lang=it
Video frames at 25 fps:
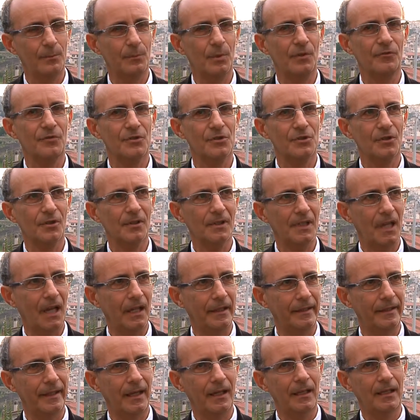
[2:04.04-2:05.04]
professor
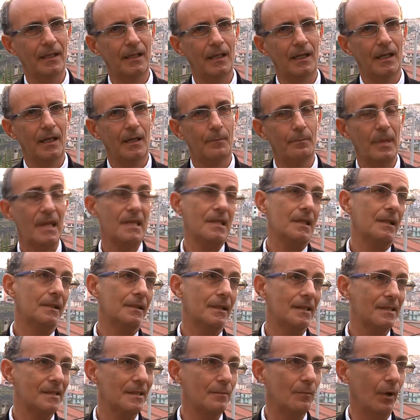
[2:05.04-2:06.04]
Tanda passa il
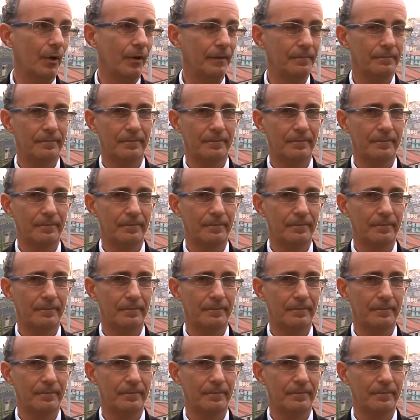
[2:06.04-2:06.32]
testimone.